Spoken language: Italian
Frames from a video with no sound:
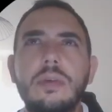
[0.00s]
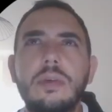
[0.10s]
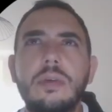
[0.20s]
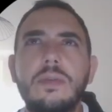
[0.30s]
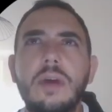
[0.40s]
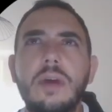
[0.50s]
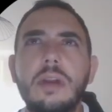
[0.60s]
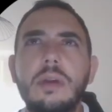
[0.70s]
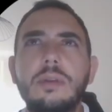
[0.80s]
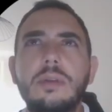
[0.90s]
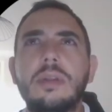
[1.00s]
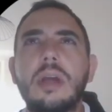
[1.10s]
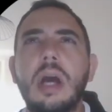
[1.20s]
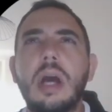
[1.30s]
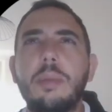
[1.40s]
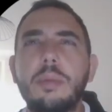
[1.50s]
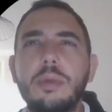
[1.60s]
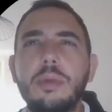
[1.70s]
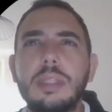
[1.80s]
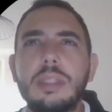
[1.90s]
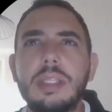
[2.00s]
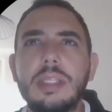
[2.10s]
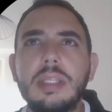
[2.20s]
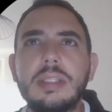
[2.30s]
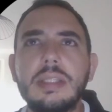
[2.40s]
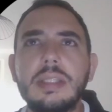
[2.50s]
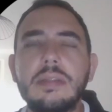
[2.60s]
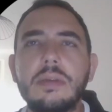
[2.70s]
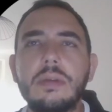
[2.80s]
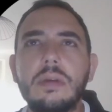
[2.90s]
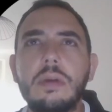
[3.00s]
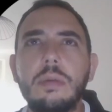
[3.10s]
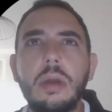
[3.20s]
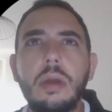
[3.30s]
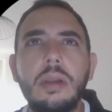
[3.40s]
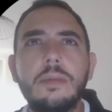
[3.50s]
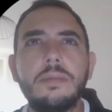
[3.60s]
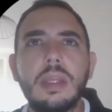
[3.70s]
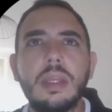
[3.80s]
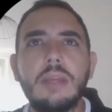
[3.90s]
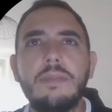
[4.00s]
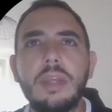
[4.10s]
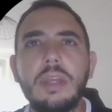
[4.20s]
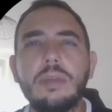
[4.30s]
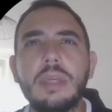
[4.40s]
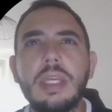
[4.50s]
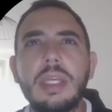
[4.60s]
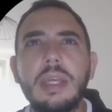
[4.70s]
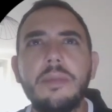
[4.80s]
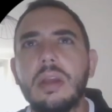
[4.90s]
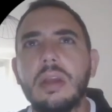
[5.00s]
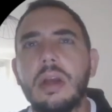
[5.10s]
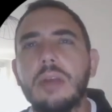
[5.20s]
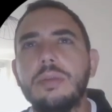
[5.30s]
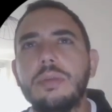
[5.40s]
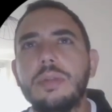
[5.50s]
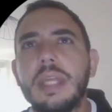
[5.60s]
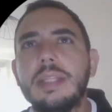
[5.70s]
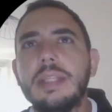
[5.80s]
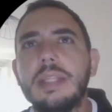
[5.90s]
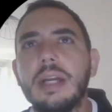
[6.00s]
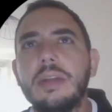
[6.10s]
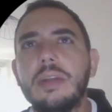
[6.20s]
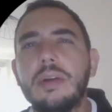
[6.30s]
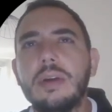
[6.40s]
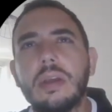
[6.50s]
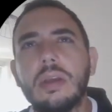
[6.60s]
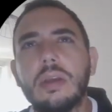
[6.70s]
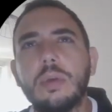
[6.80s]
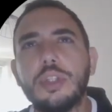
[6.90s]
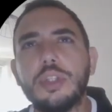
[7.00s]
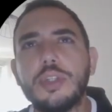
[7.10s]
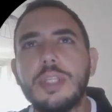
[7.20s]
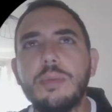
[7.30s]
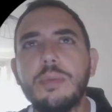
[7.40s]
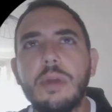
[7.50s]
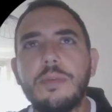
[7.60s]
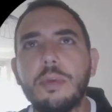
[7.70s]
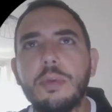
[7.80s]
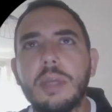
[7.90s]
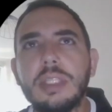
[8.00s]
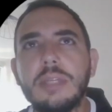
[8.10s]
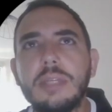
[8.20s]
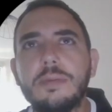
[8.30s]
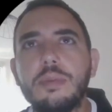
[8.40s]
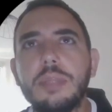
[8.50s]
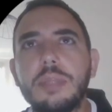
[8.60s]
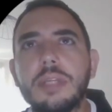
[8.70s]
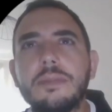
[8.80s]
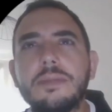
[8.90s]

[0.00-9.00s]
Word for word: follows, apro il menu a tendine, seleziono global, vedo che alcuni utenti hanno questo simbolo a forma di fulmine.